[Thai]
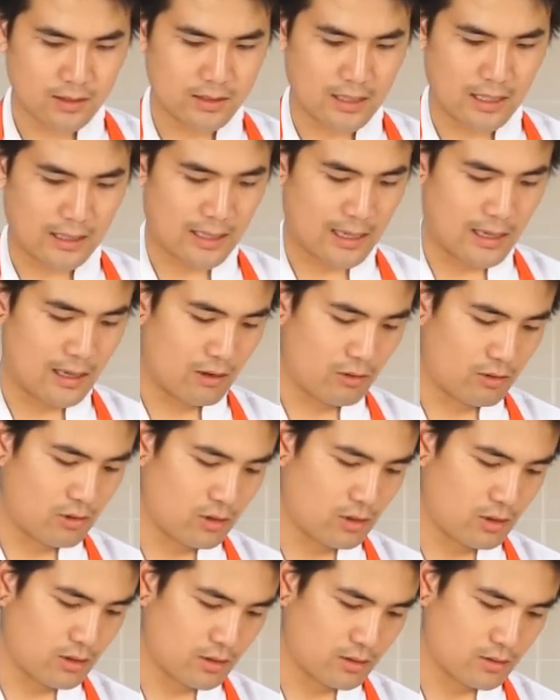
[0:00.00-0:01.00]
จากนั้นเรา
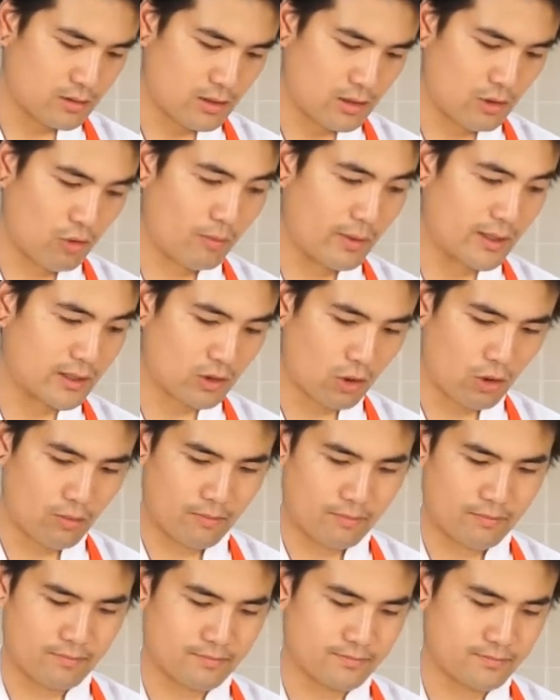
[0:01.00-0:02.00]
ก็เอาลงไปต้ม
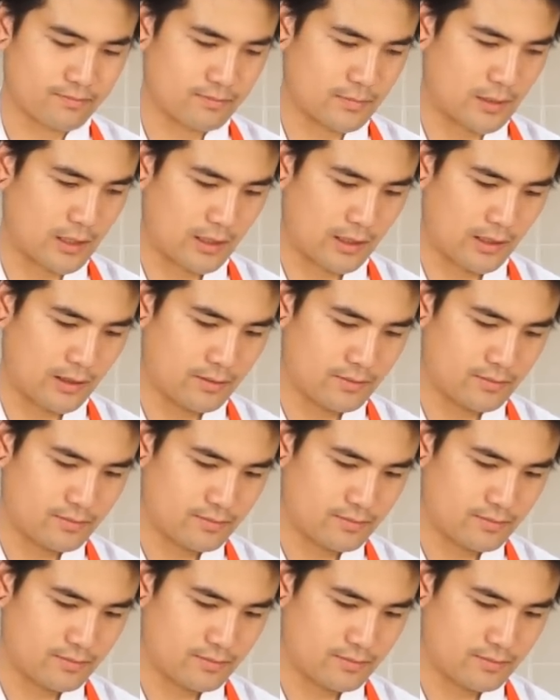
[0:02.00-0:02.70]
นะฮะ